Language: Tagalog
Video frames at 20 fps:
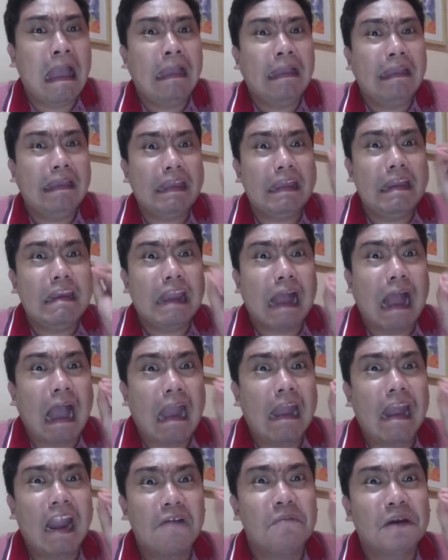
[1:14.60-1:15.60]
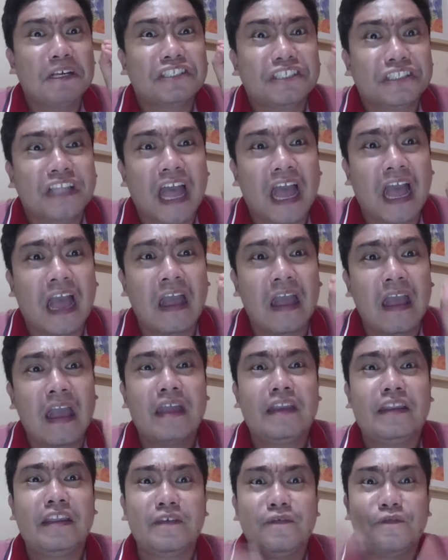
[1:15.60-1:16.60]
ilalabas na
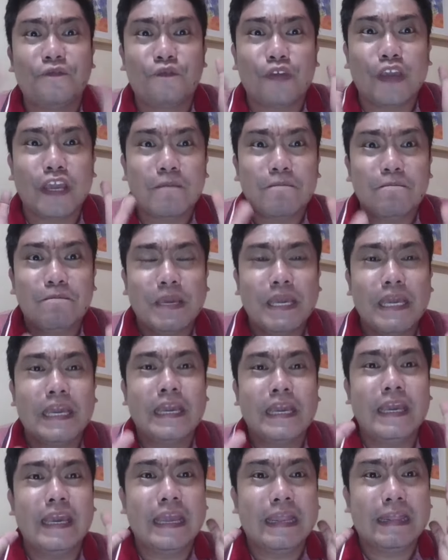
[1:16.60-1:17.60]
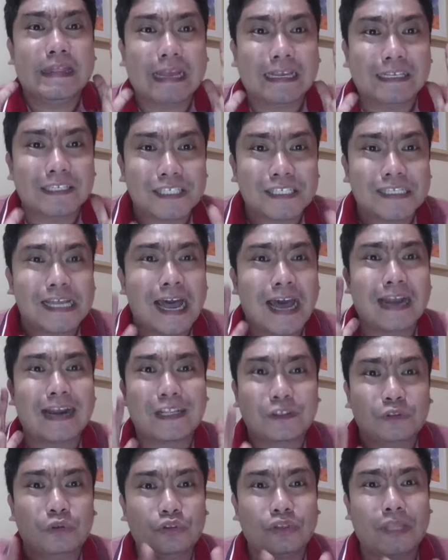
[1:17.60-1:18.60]
ni VP Inday
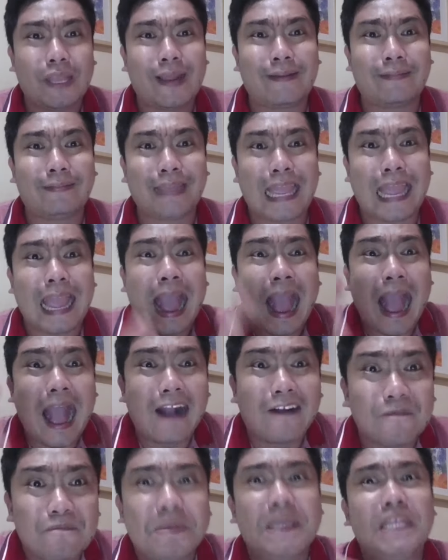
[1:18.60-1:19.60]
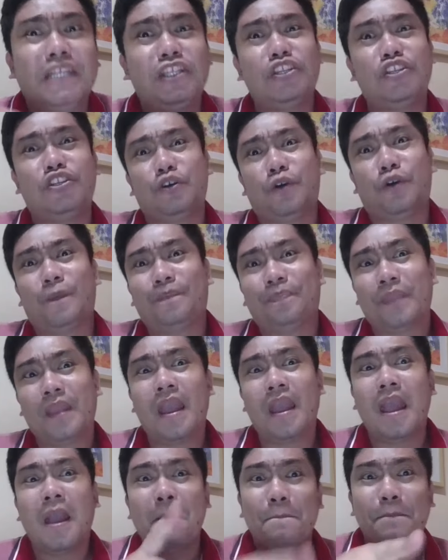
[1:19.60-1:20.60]
Sara Duterte ang video
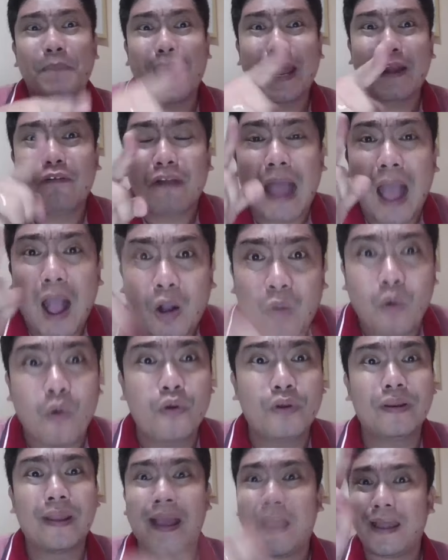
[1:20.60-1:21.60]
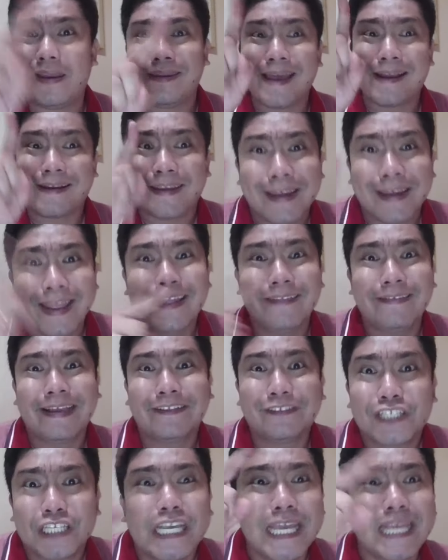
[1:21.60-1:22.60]
meron akong na, narinig na
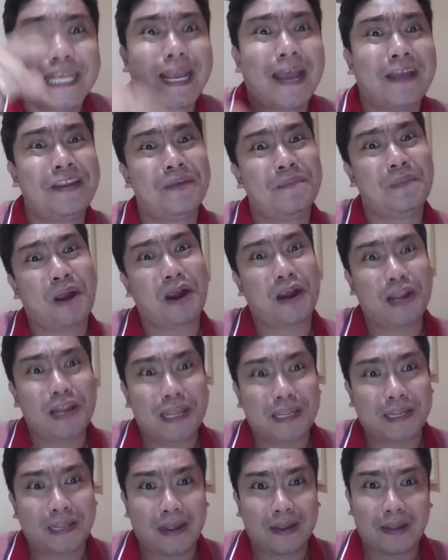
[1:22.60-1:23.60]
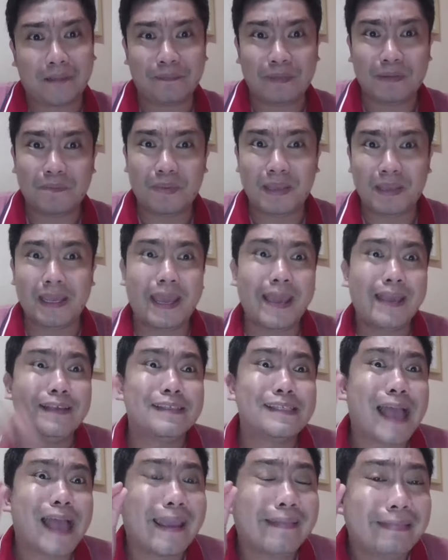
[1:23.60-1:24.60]
chika ni Maharlika Kabibig
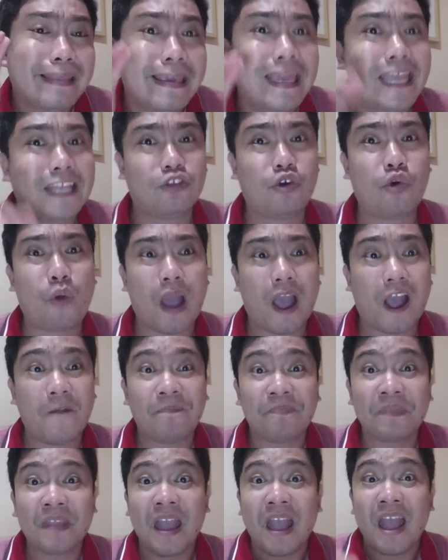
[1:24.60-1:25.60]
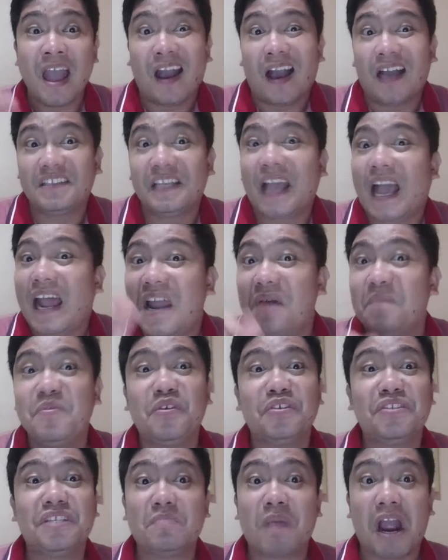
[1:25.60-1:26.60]
exciting ito ha kasi alam nyo
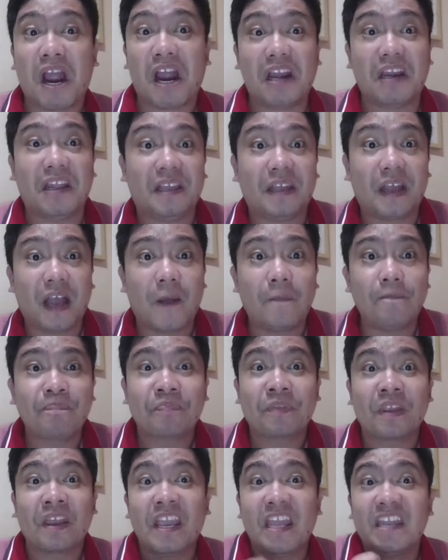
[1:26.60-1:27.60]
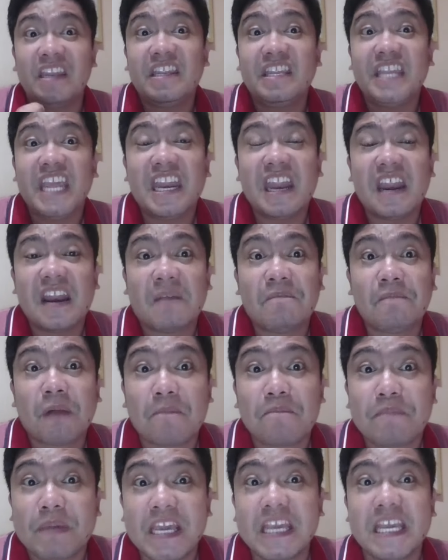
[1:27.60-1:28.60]
si Maharlika, hindi na
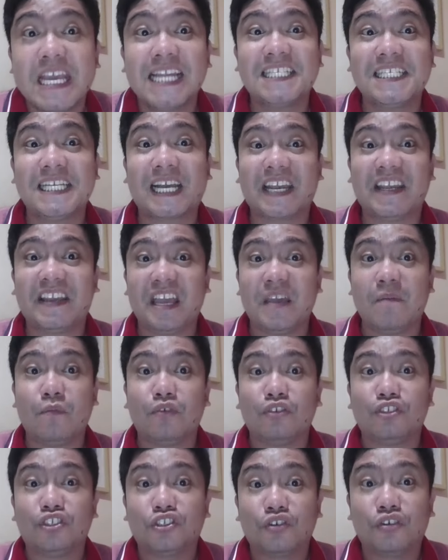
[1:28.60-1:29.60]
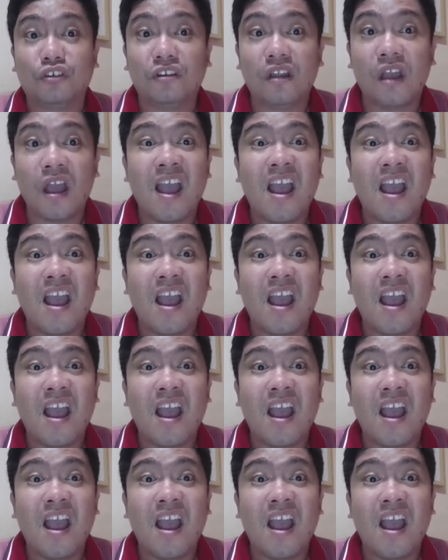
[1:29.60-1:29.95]
nagpapigil sa kanyang emosyon.